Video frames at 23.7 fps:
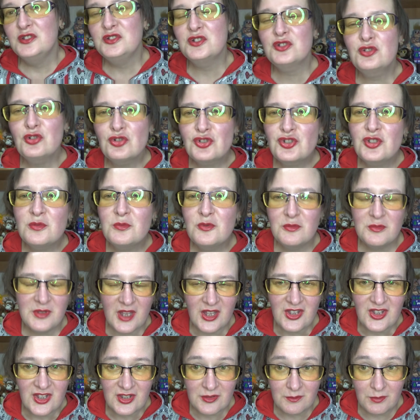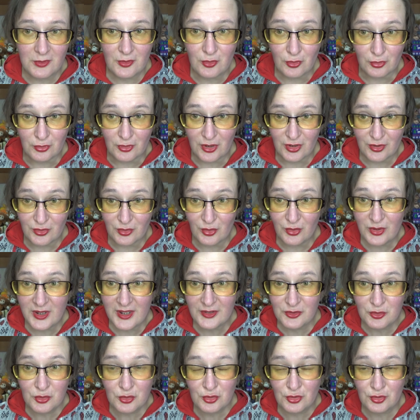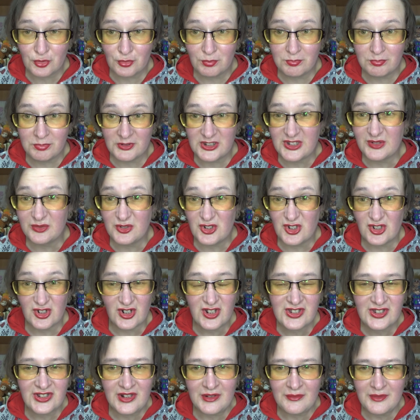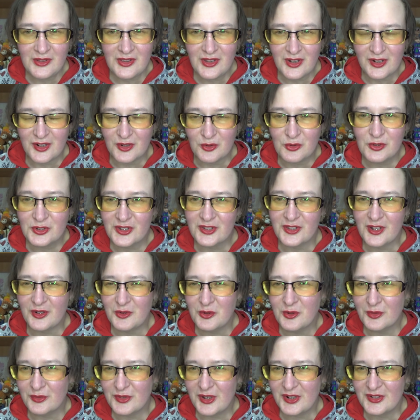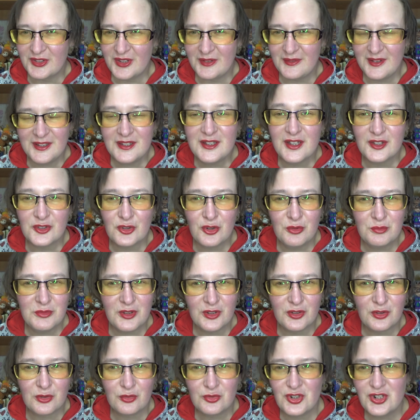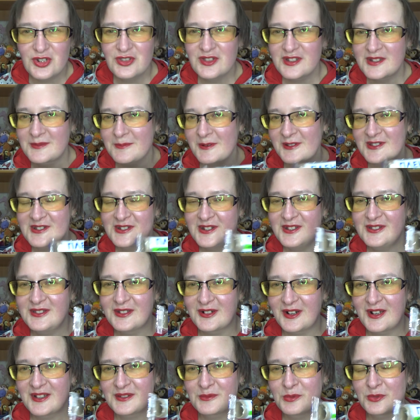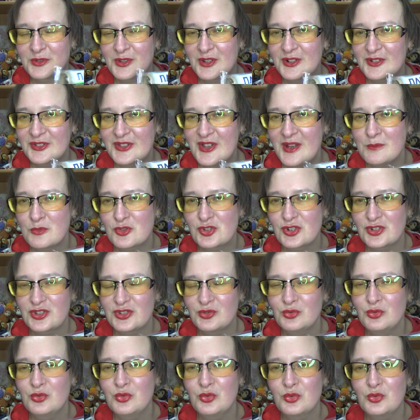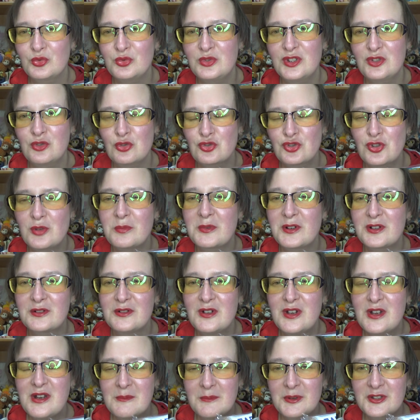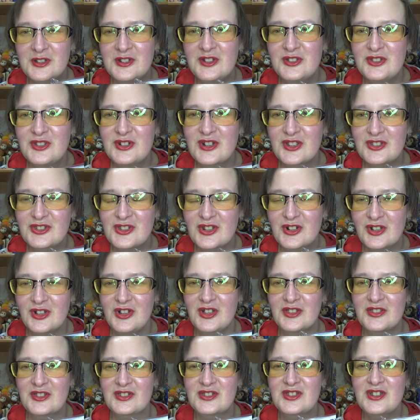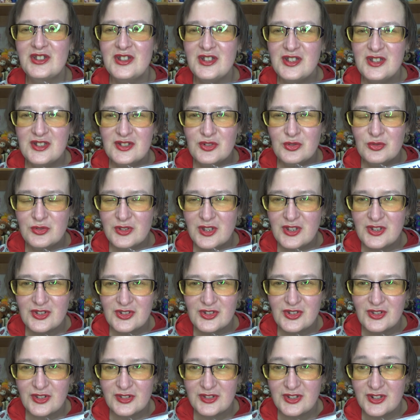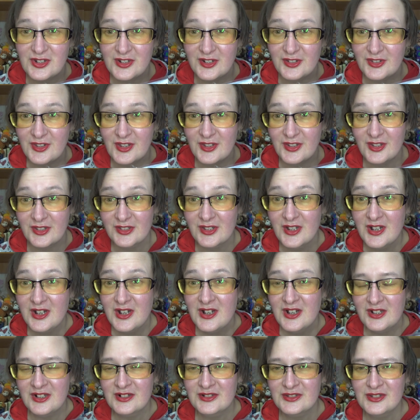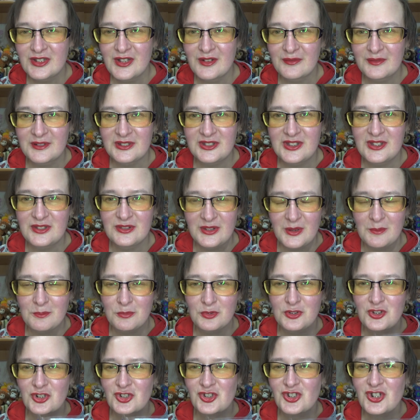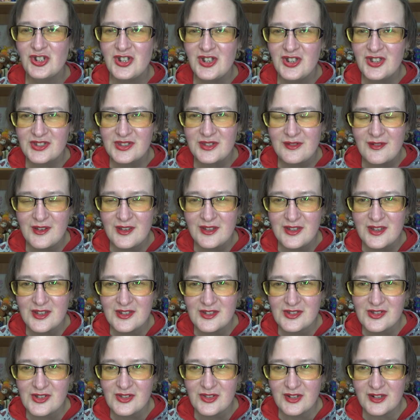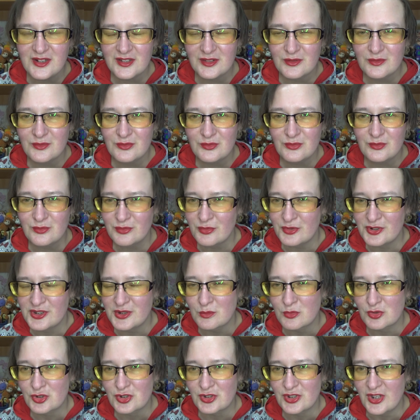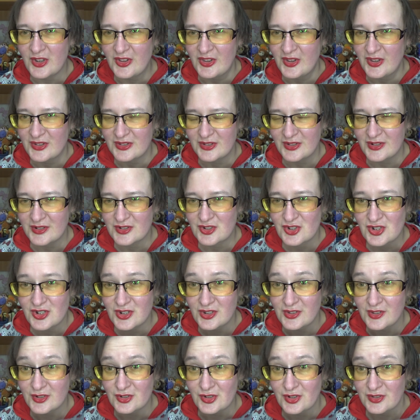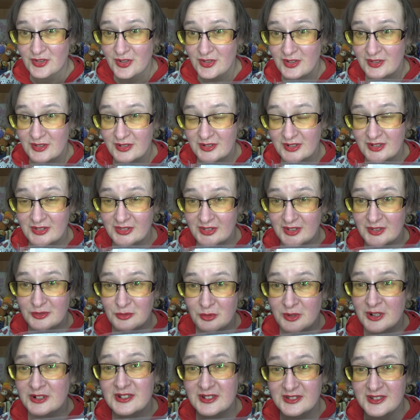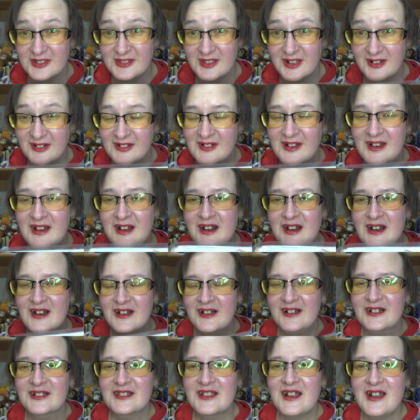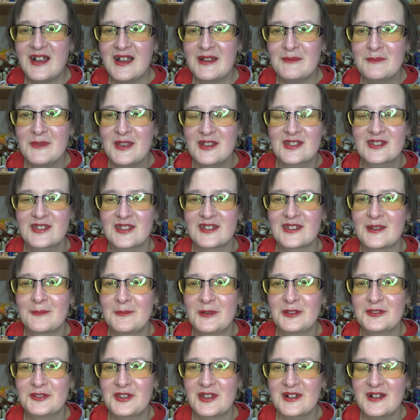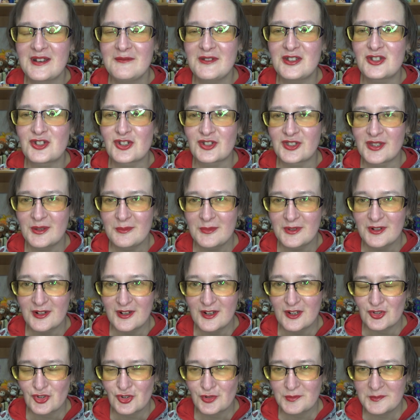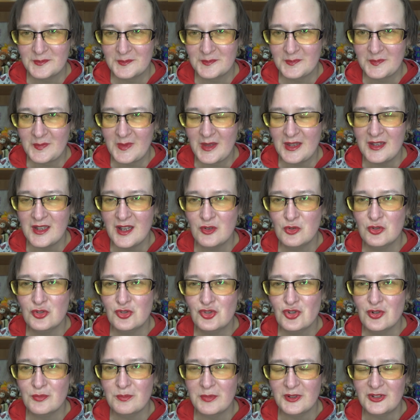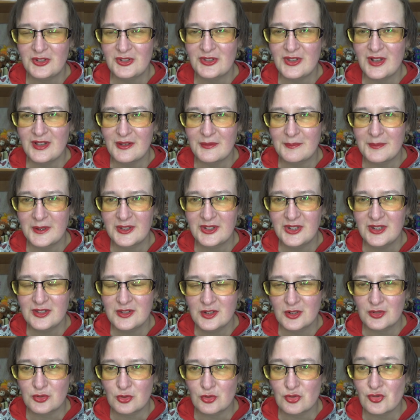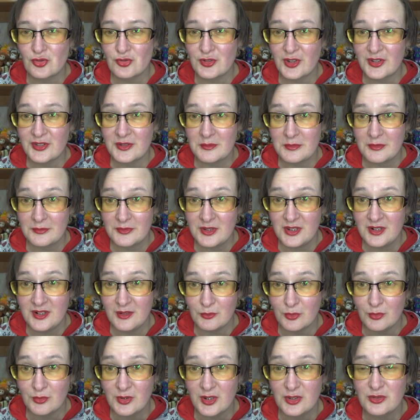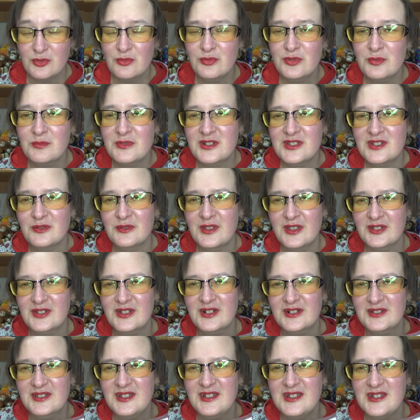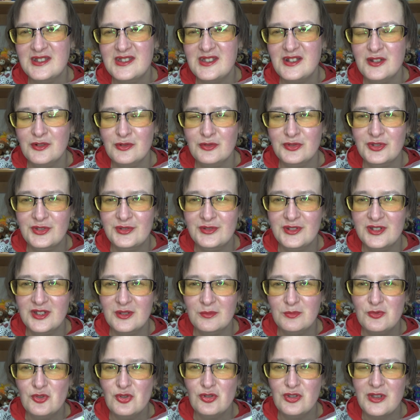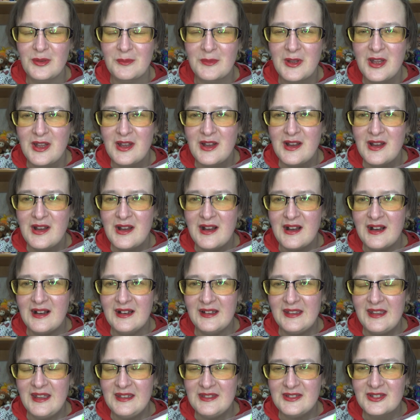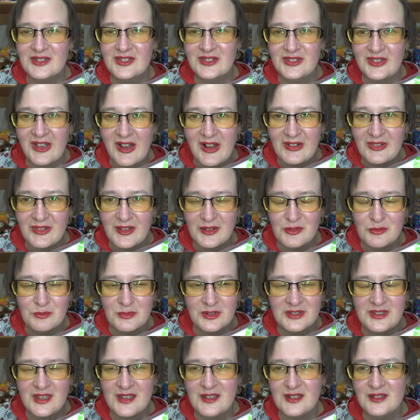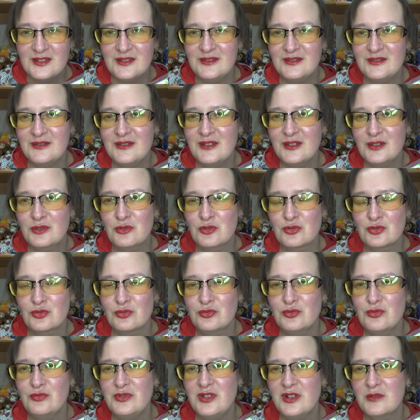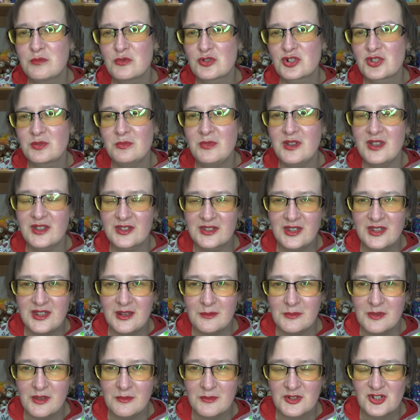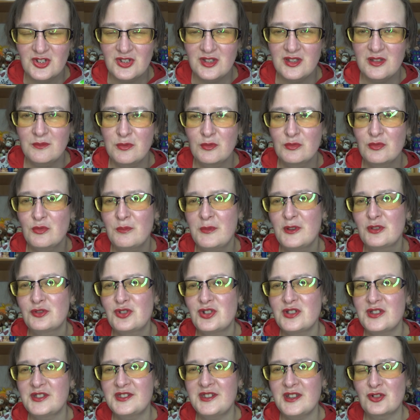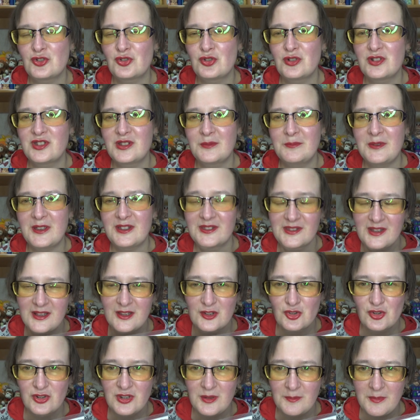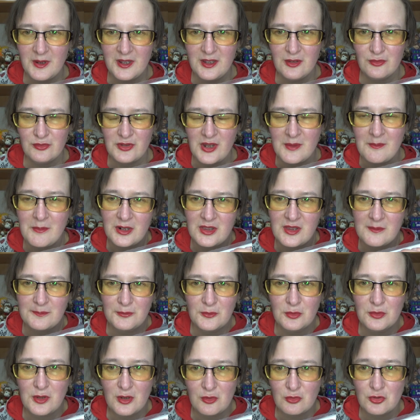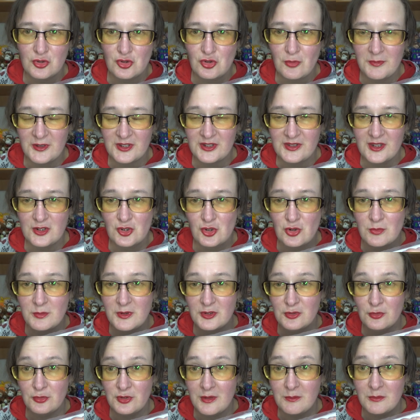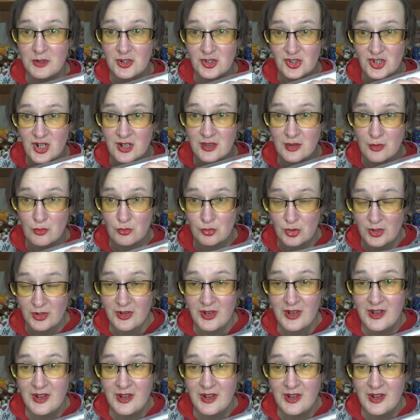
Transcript: Не то чтобы у меня нет пленки, но я тут позавчера словила какое-то такое вдохновение, оно у меня случилось последний раз, вот когда, может, ну, не то чтобы последний раз, наверное, на сессию ездила 10 лет назад, когда я в какие-нибудь там путешествия ездила лет 8, может, назад или 6 даже назад, хрен знает, ну, когда-то так, когда месяца за полтора вещи собираешь. Я кое-что покидала в пакетик, то, что надо бы в деревню взять. Ну, в смысле, у нас как-то ездили родственники пчелам, а я не знала. У меня не то, ну, у них, может, места не было, может, я не помню. Но получилось так, что если бы я знала, что они поет, я могла бы туда кое-что послать, чтобы оно там лежало уже.